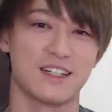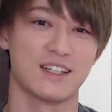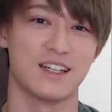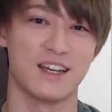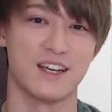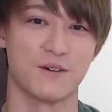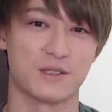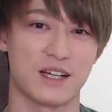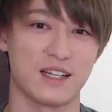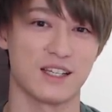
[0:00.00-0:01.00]
えー、お
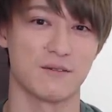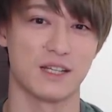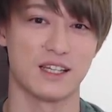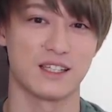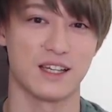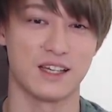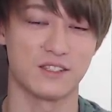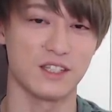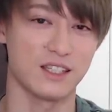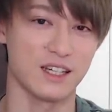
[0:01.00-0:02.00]
疲れ様です。えー、
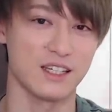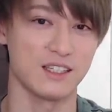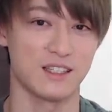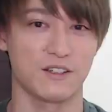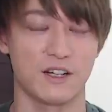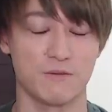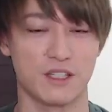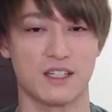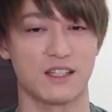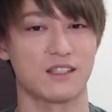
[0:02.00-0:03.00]
Twitter、Instagram ぜ
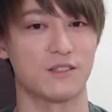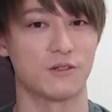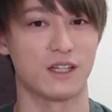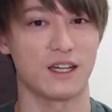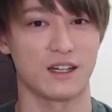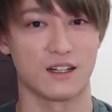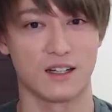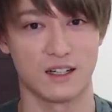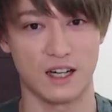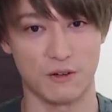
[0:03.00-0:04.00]
ひやってるので、
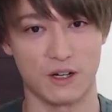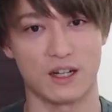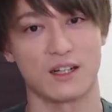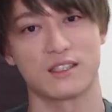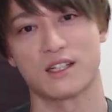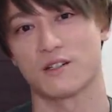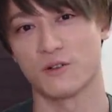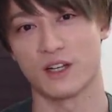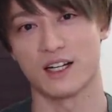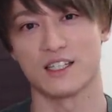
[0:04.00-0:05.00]
概要欄からチェック
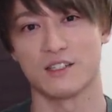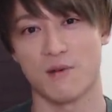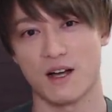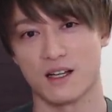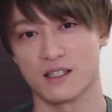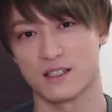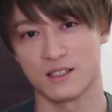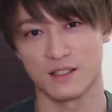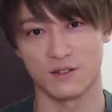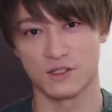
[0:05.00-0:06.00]
お願いしま
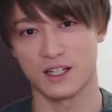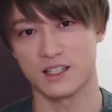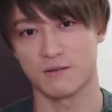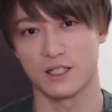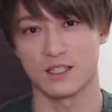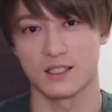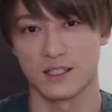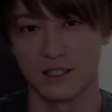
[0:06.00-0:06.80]
す。お疲れ様です。